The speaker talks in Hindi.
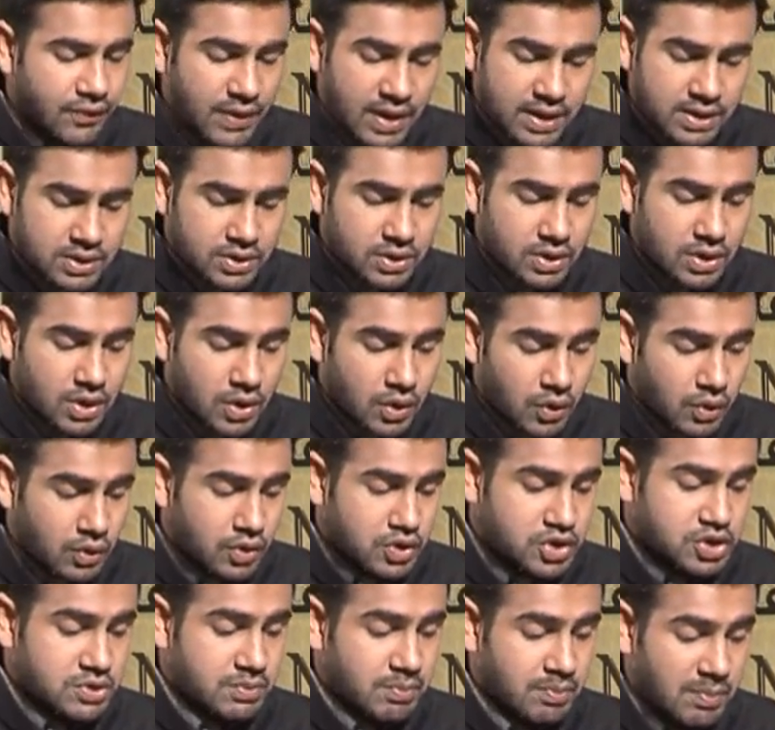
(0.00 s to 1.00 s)
फ़क्र
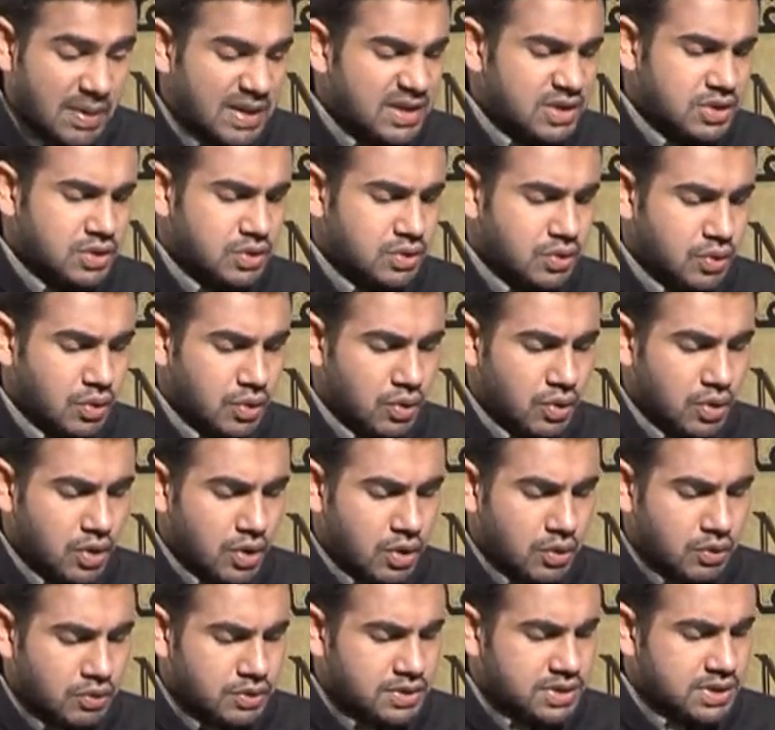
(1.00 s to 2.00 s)
होशमंद को
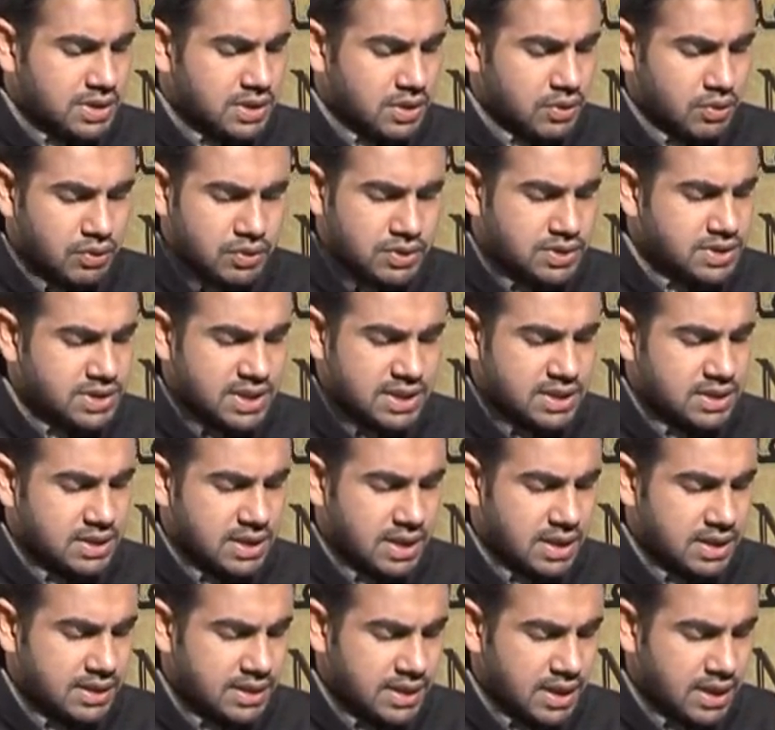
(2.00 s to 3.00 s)
उसकी
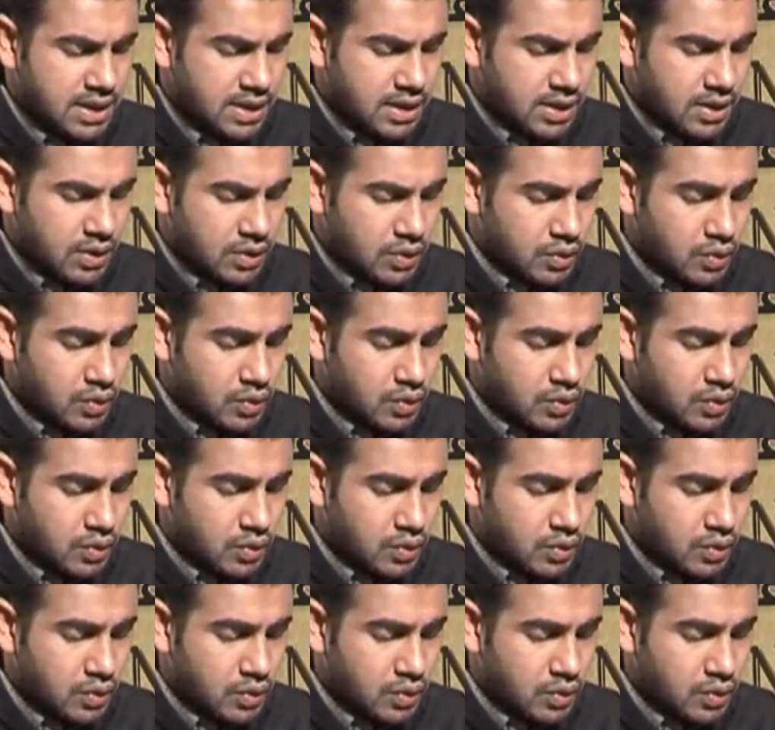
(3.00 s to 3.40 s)
हजत के लिए